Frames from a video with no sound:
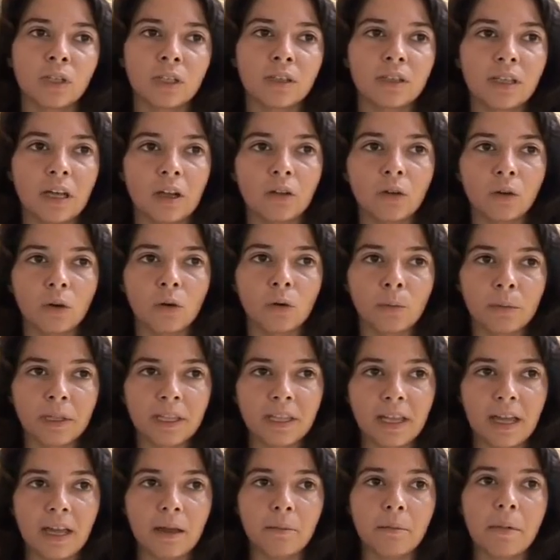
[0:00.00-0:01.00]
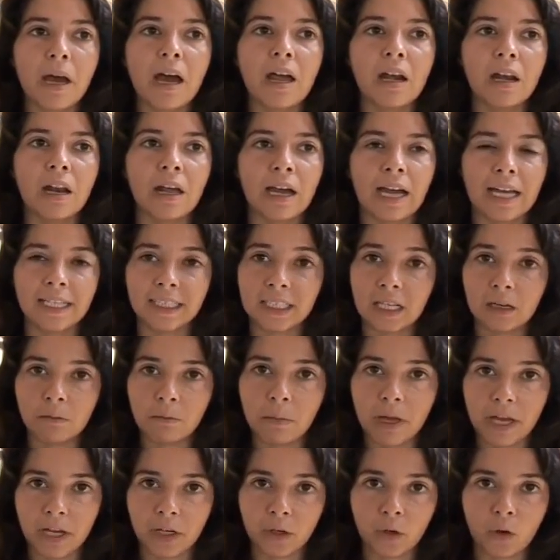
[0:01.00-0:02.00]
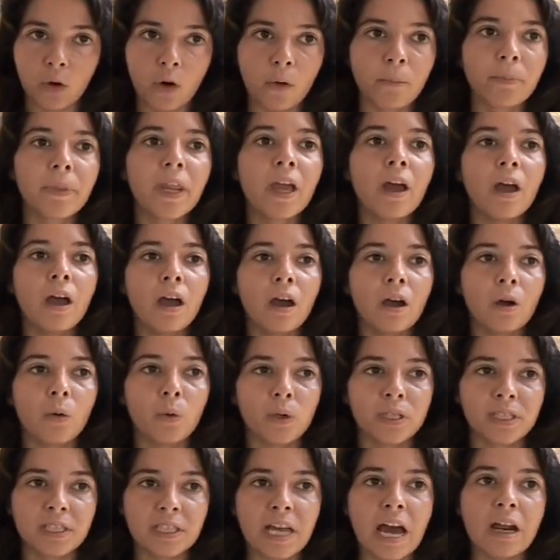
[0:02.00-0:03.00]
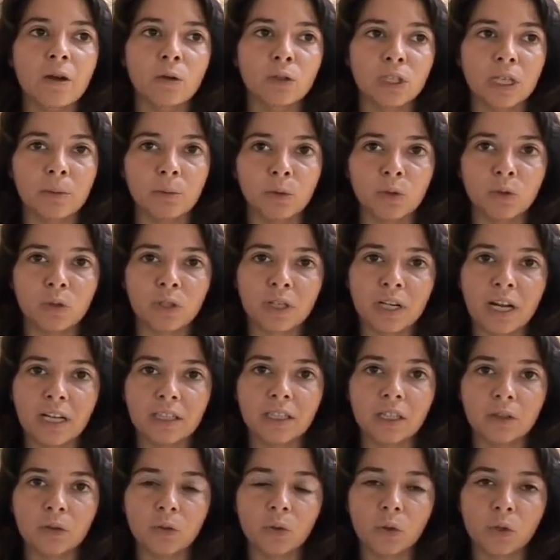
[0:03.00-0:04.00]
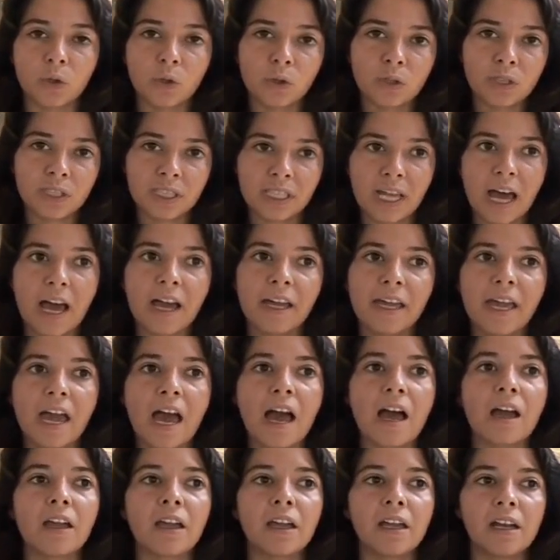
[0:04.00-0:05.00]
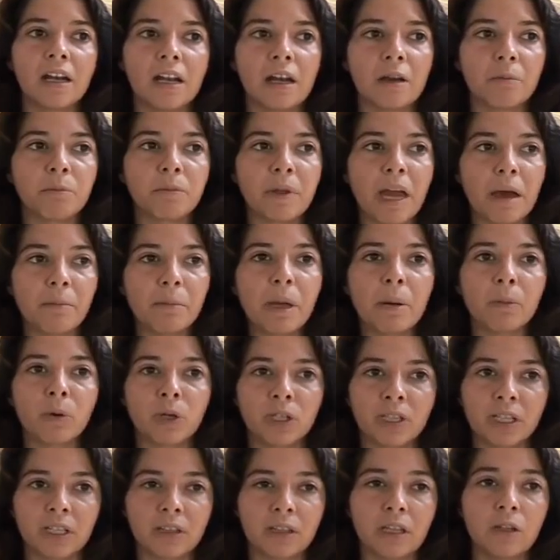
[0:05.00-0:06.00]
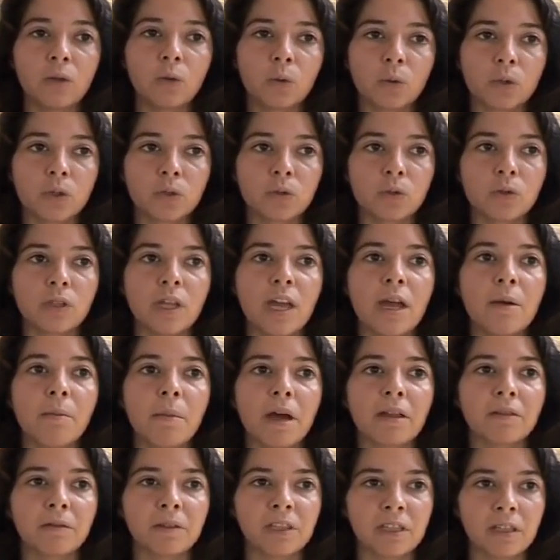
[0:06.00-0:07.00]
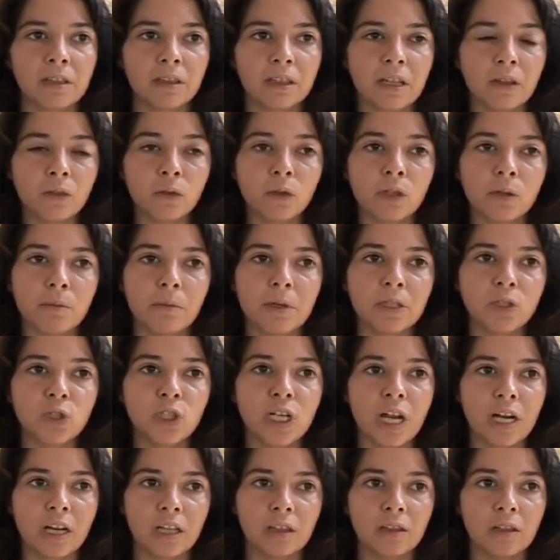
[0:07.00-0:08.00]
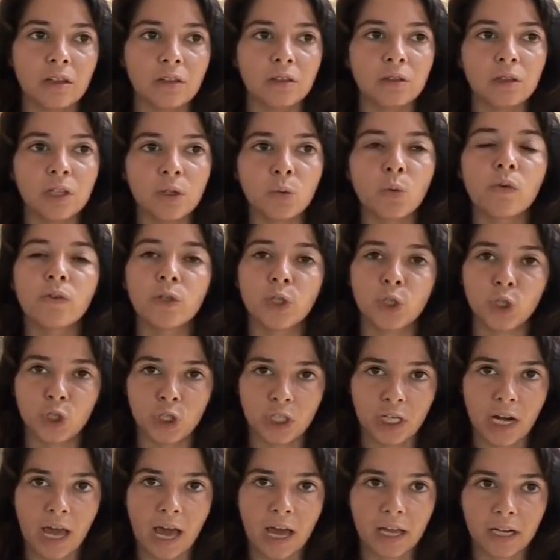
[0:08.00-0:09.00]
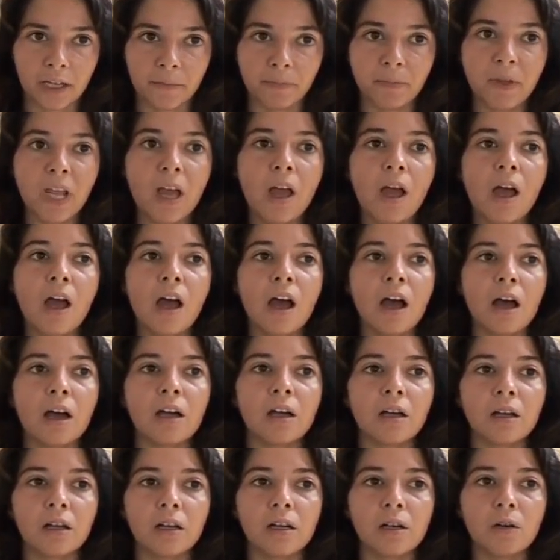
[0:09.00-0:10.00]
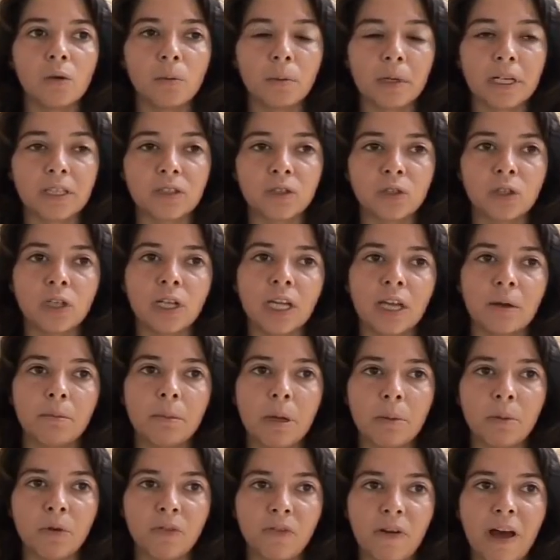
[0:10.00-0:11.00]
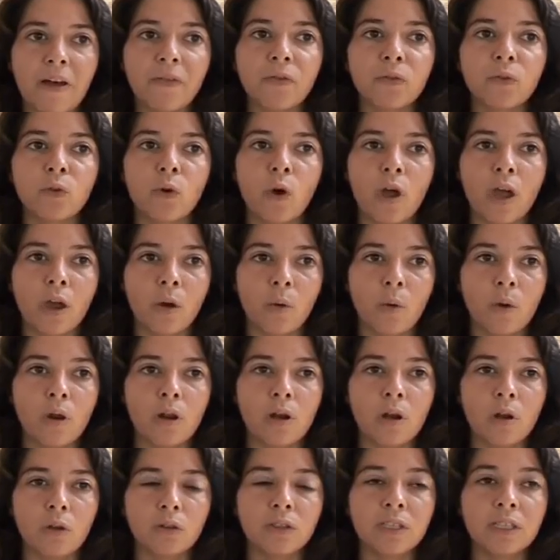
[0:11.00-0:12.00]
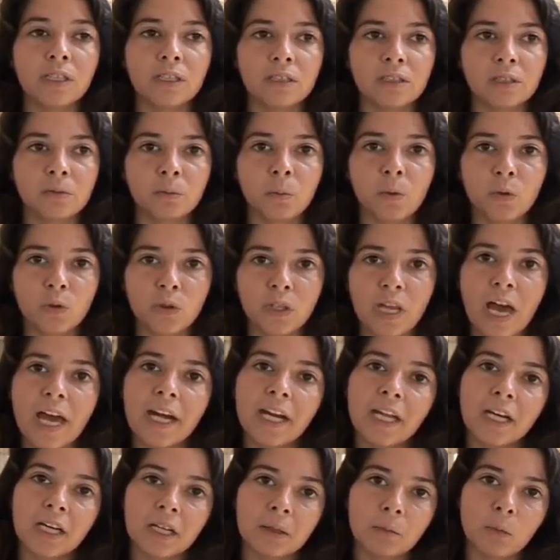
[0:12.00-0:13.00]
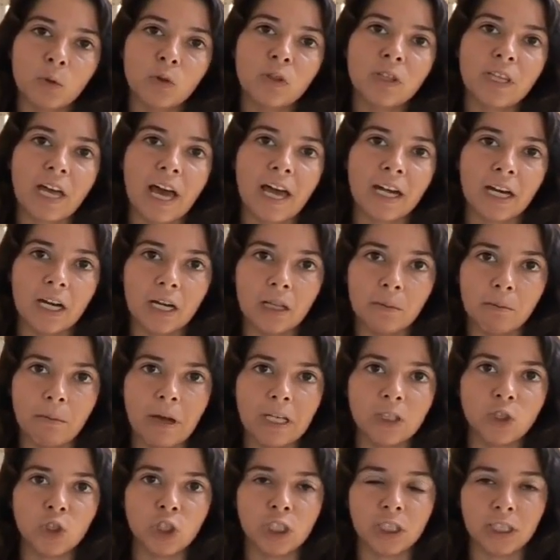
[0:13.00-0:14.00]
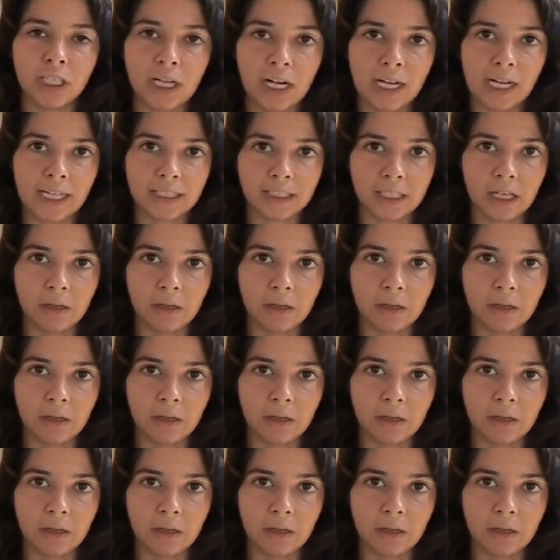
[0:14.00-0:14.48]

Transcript: trattato come tema la casa albergo. Quest'anno siamo tornati a Torre Orsaia e la, abbiamo ritrattato questo tema tentando di immaginare de, dei nuovi scenari. Eh, l'operazione che abbiamo fatto è quella di smontare e rimontare l'immagine della casa